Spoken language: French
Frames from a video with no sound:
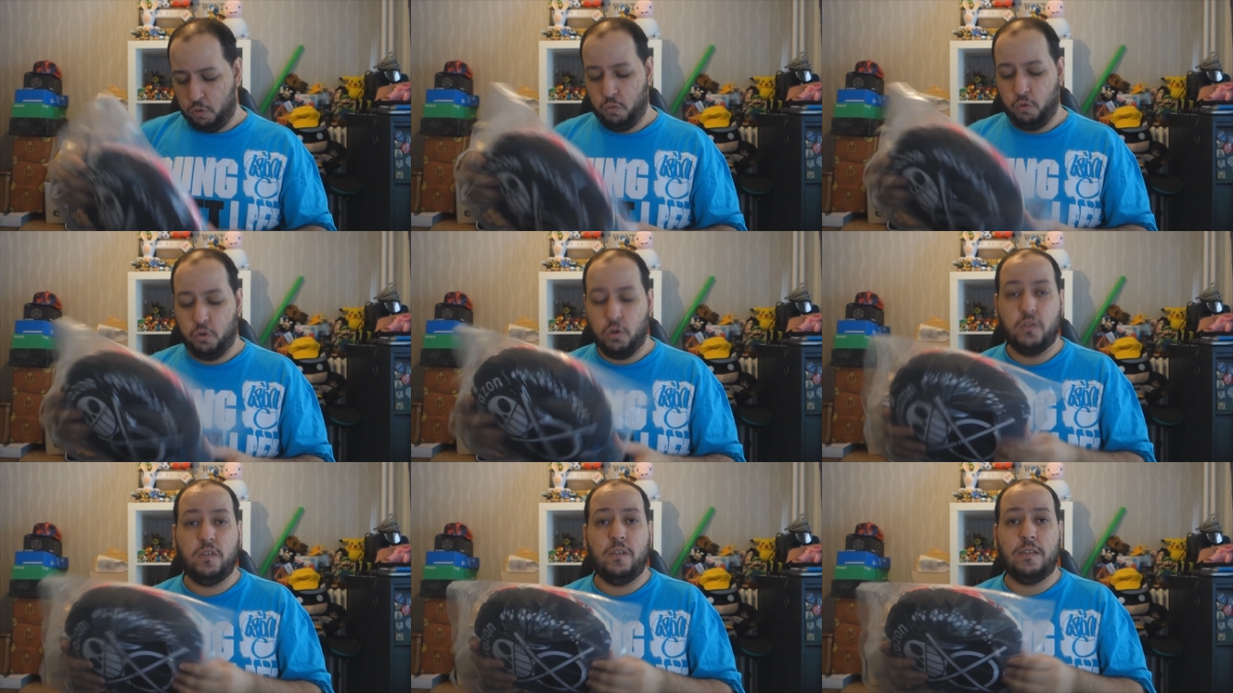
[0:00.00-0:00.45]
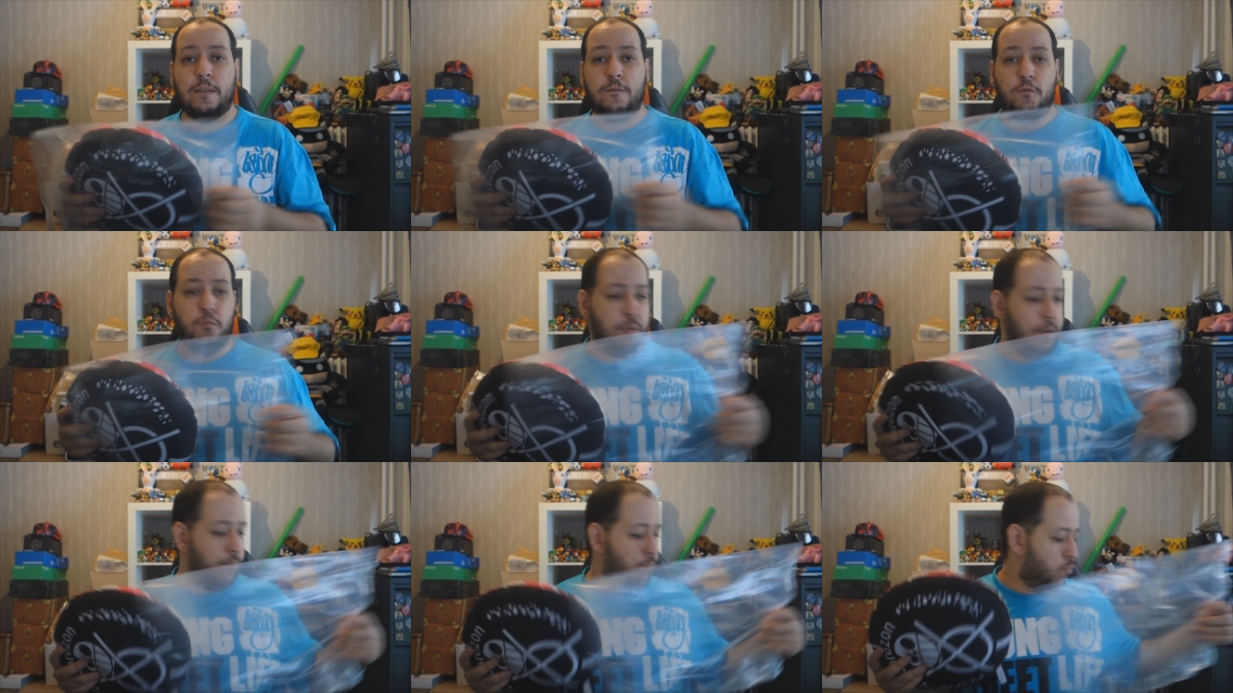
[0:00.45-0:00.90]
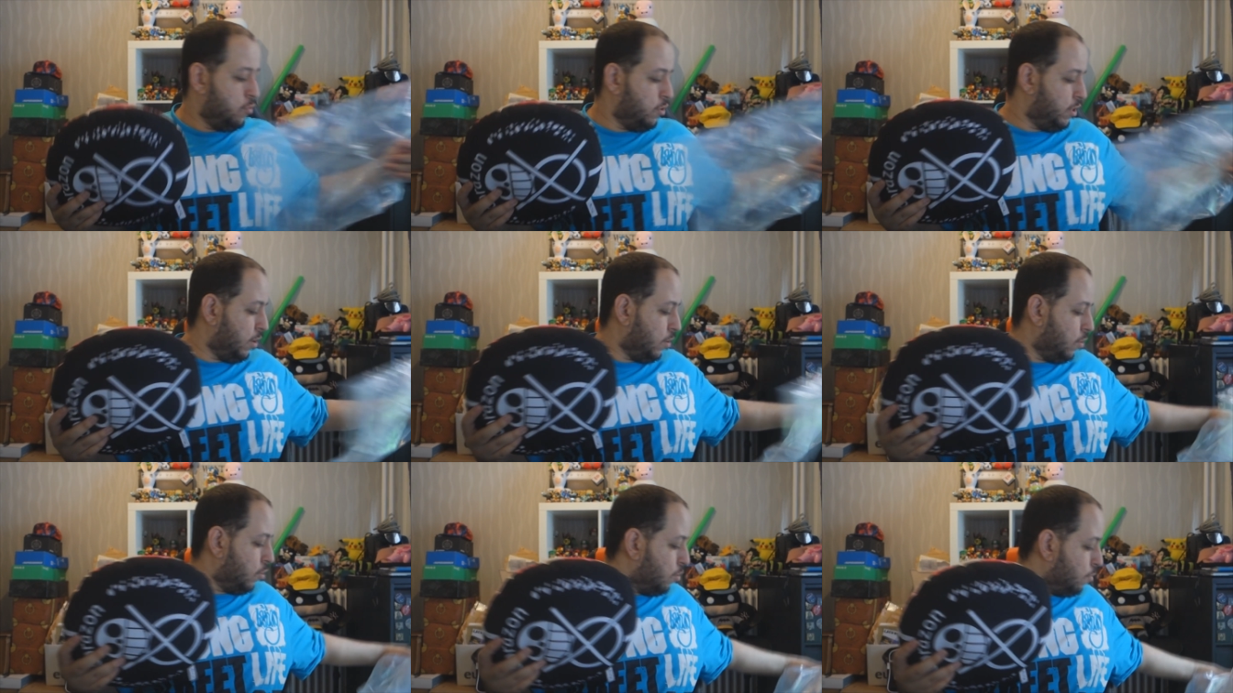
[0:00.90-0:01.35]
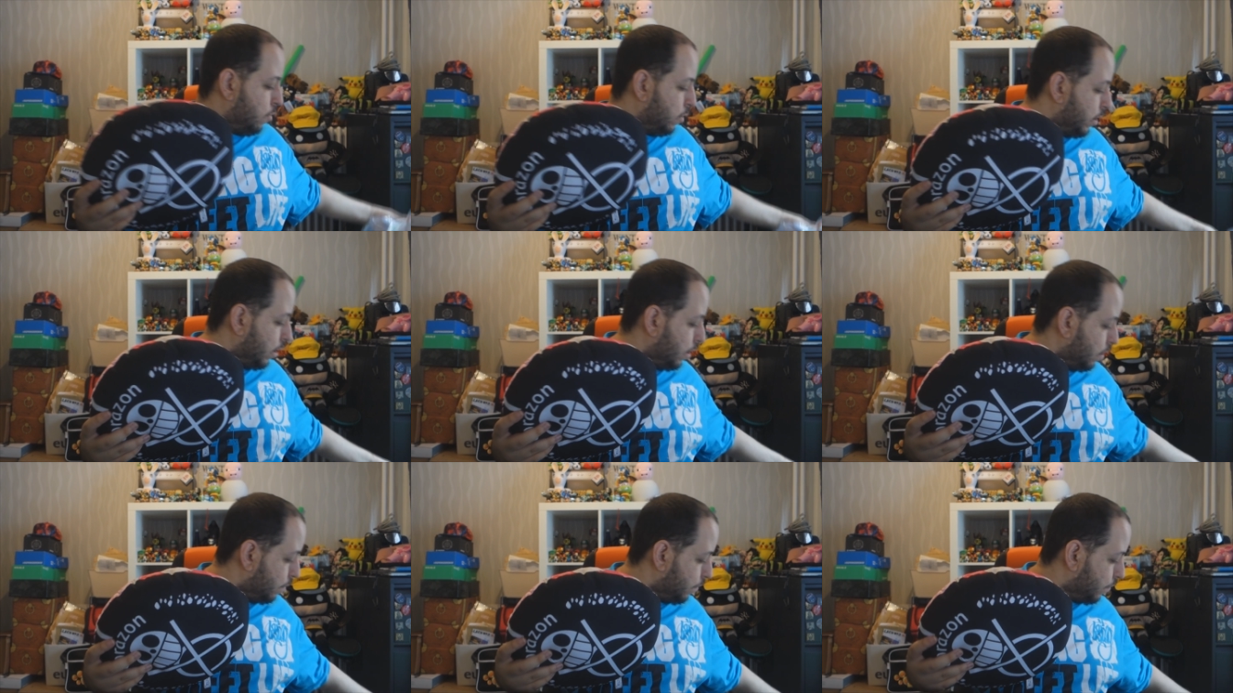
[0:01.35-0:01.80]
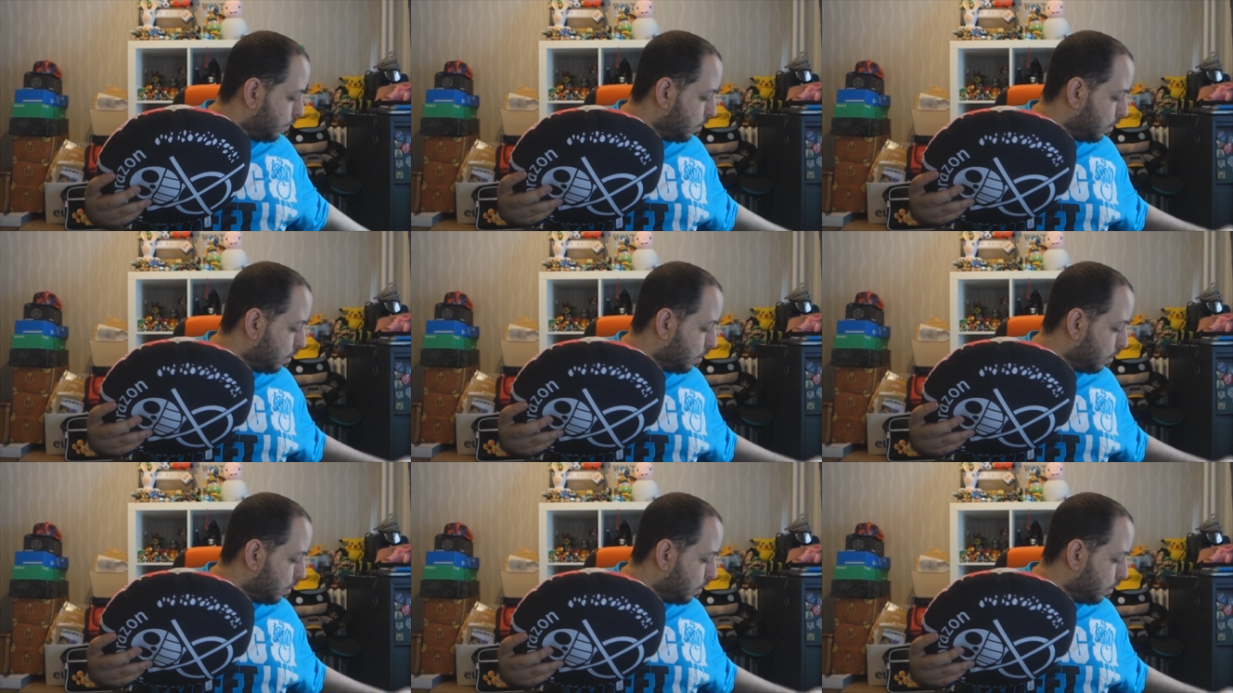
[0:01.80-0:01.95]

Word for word: Donc euh, si ça vous plaît, vous me le direz en commentaire.